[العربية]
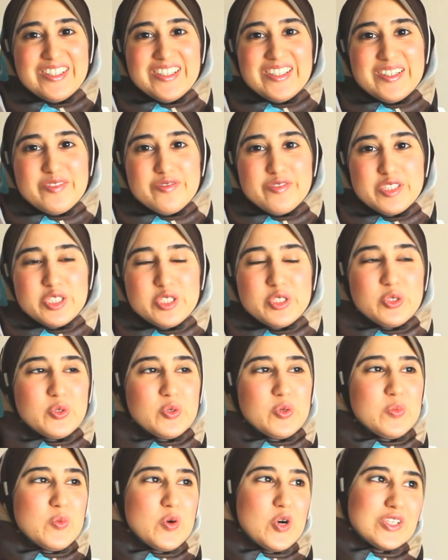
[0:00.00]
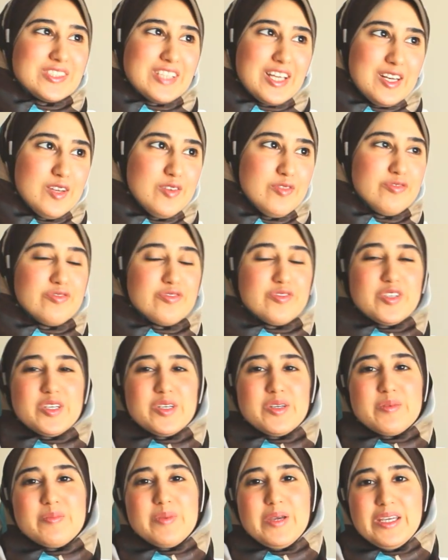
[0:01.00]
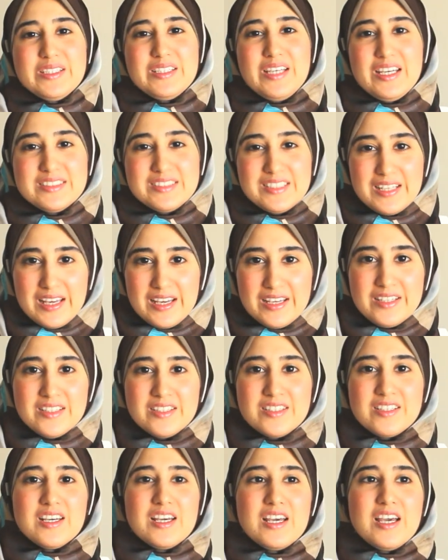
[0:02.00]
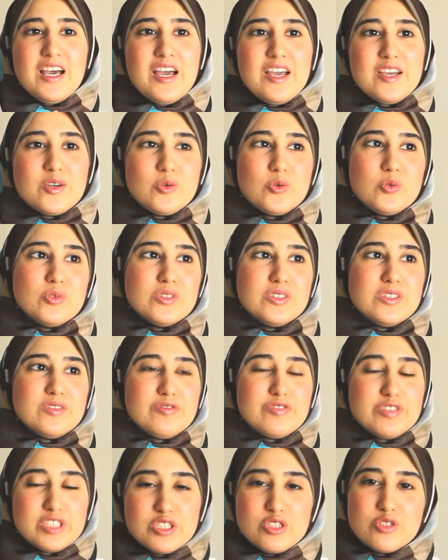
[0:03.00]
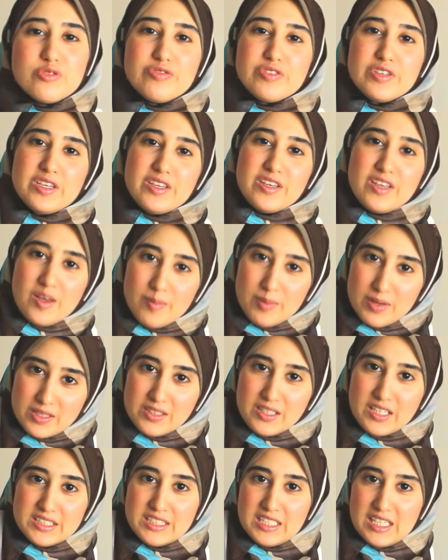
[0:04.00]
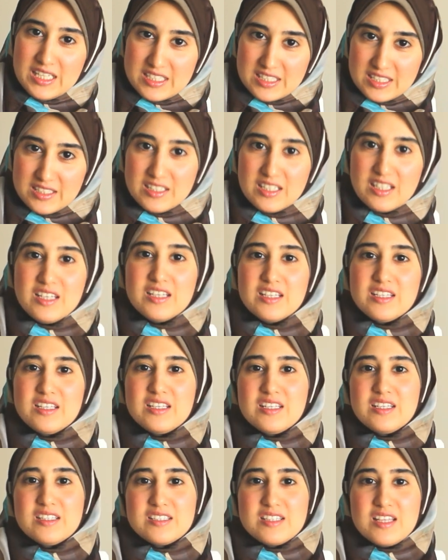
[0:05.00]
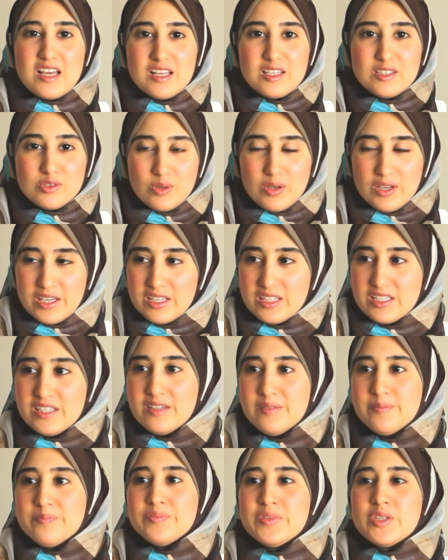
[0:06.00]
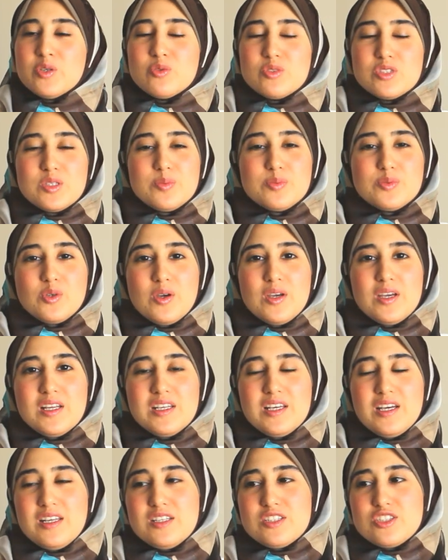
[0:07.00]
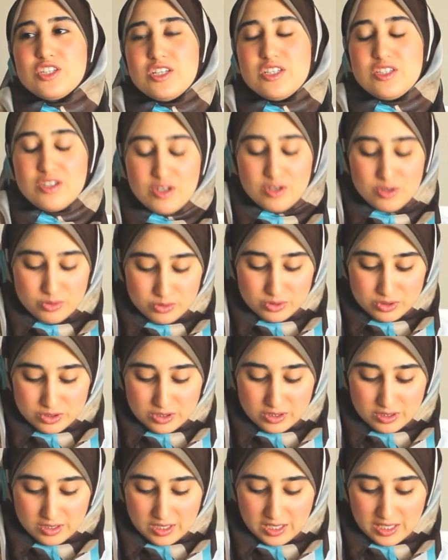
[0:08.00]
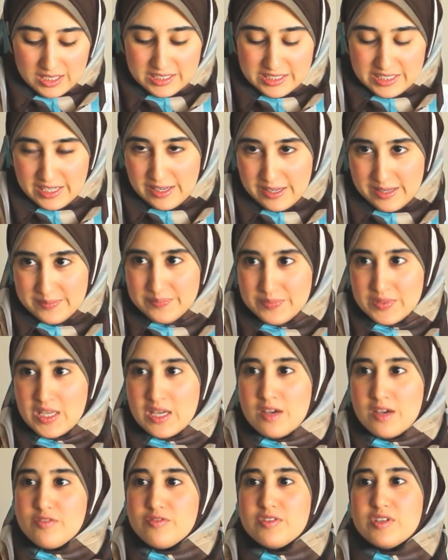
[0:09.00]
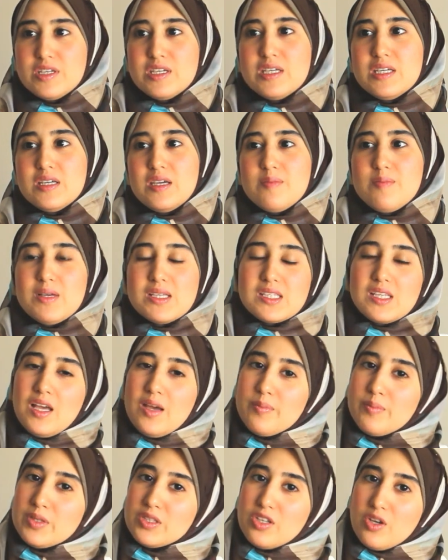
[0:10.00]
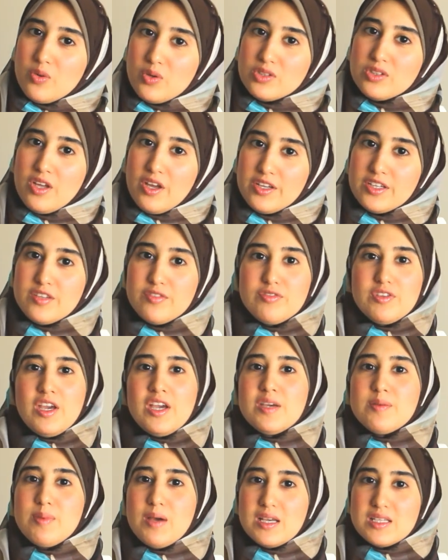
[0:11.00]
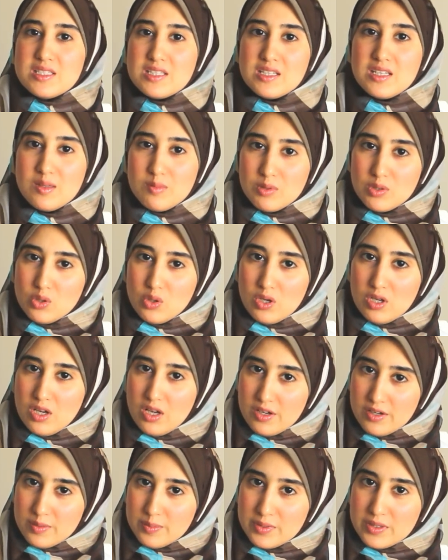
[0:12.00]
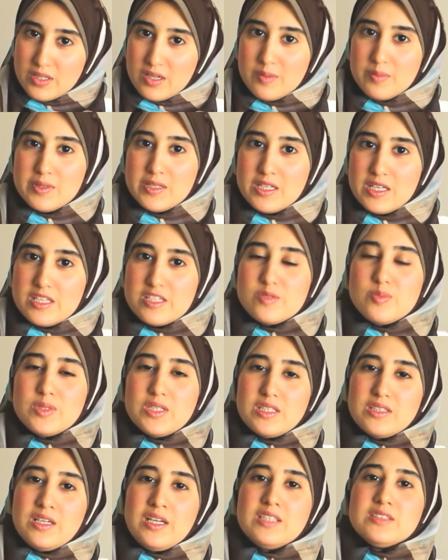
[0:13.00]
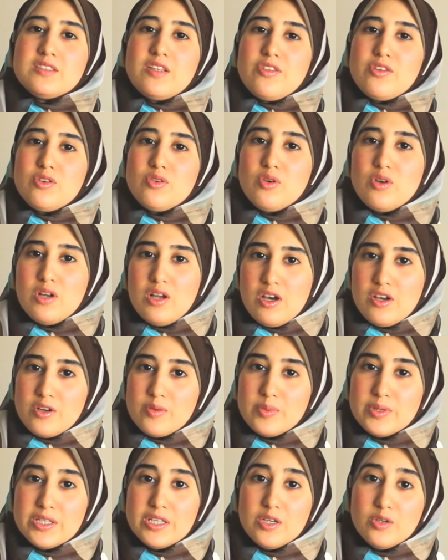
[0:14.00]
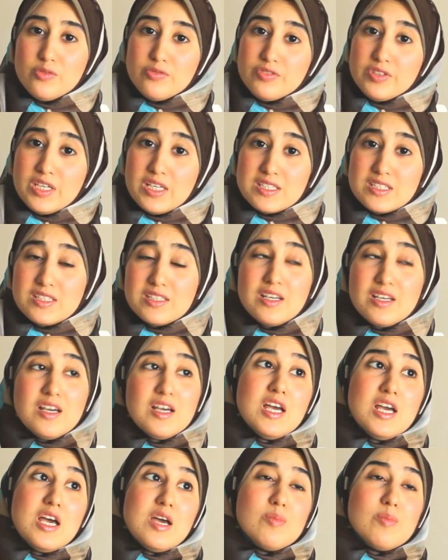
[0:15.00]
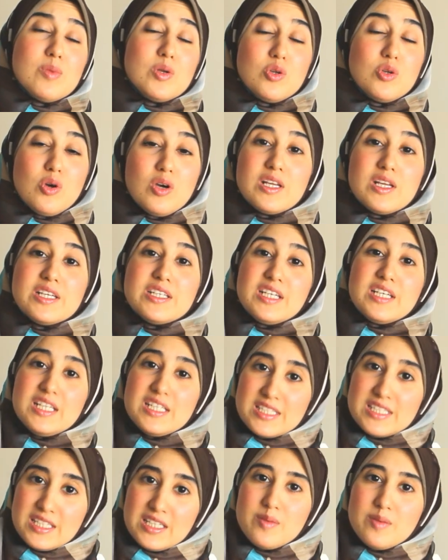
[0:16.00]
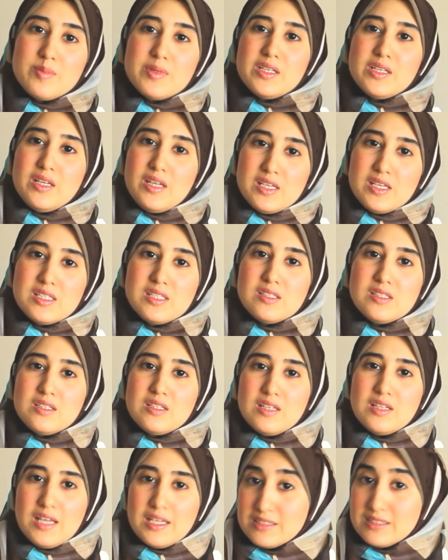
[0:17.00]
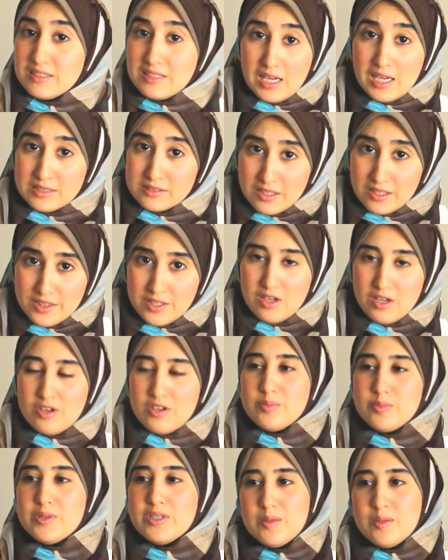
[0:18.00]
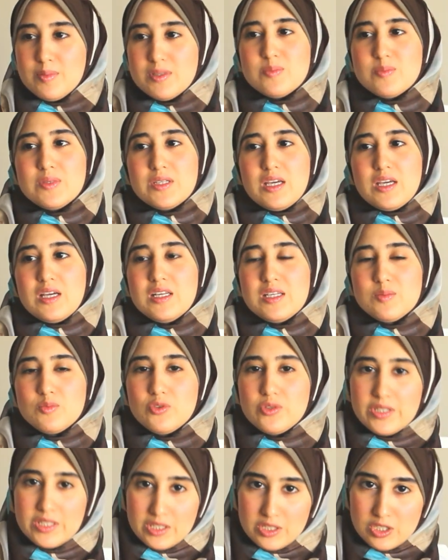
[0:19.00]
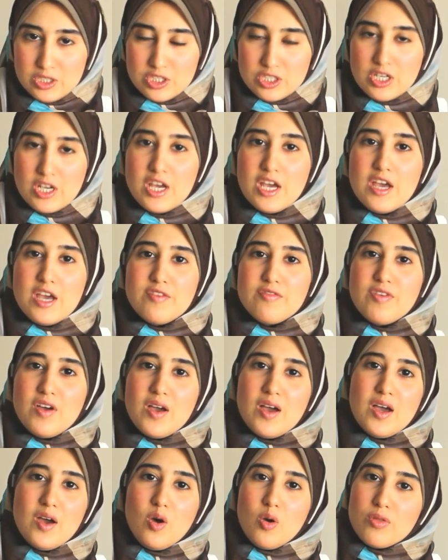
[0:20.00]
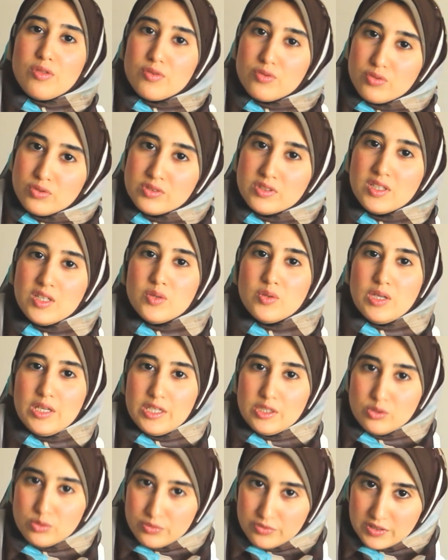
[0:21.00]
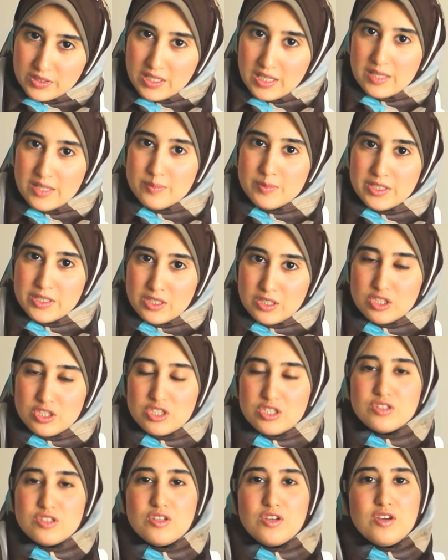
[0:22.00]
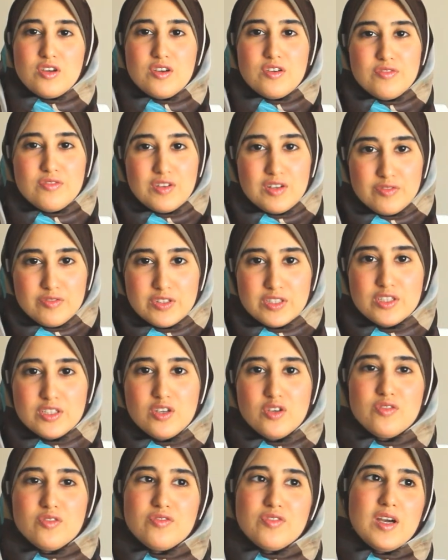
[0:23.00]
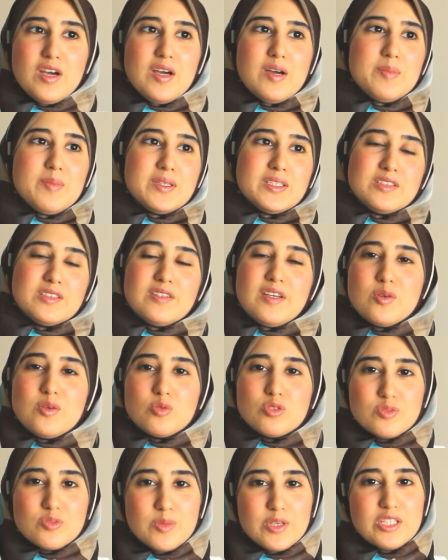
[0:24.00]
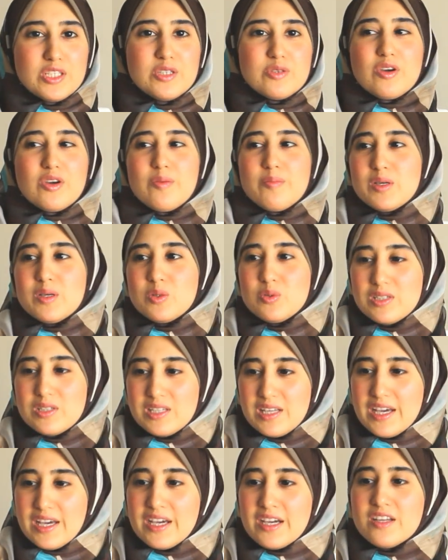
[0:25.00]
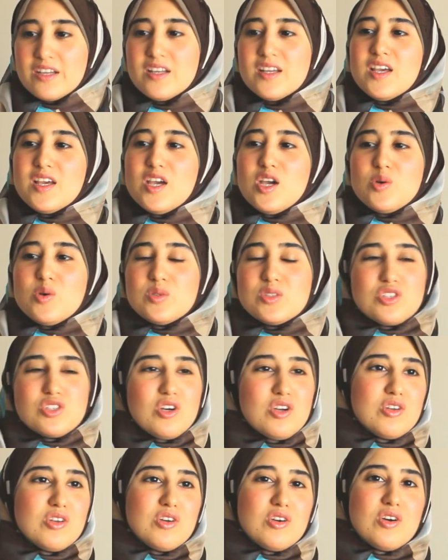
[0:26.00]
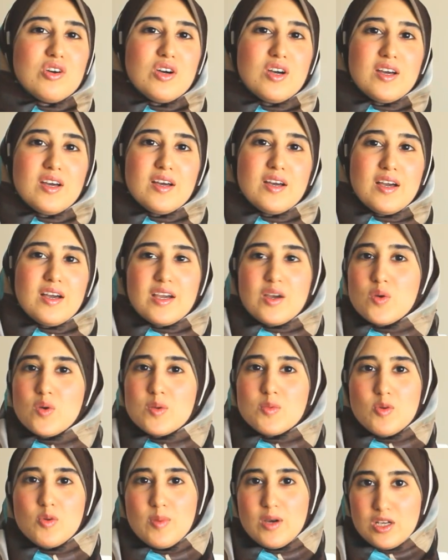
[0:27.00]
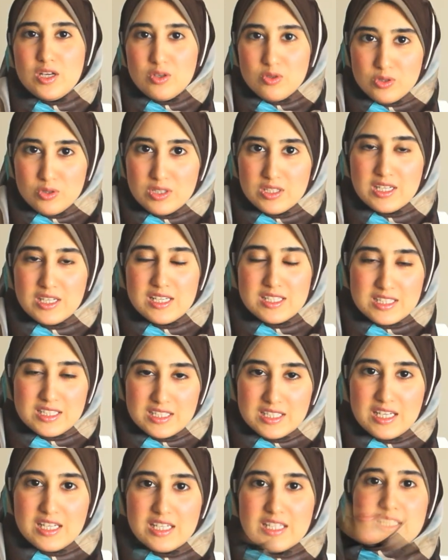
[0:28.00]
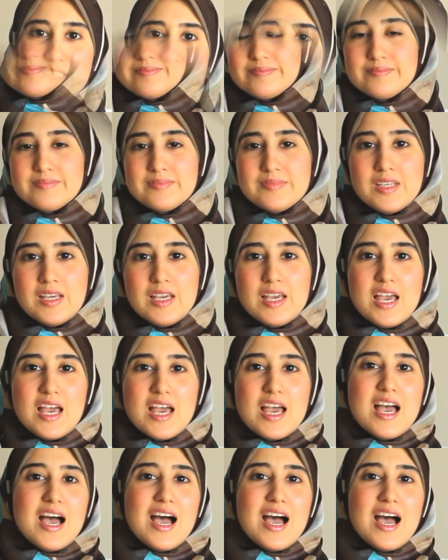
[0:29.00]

آه، فيديو مختلف آه، بعيد عن الاكل هيكون فيديو فيه اجابات عن الاسئلة اللي سألتهالي وسبتهالي علشان ارد عليها في بس حبيت اوضح ان في هيبقى اسئله باللغه العربيه من ناس بتتحدث اللغه العربيه وفي اسئله باللغه الانجليزيه من ناس لا تتحدث العربيه بس بيكلموا انجلش فاعذروني لو لقيتوا في كلام انجلش آه، في الفيديو فما تتضايقوش مني وكملوا للاخر وان شاء الله آه، اجاوبكم على كل الاسئله اللي سبتوها لي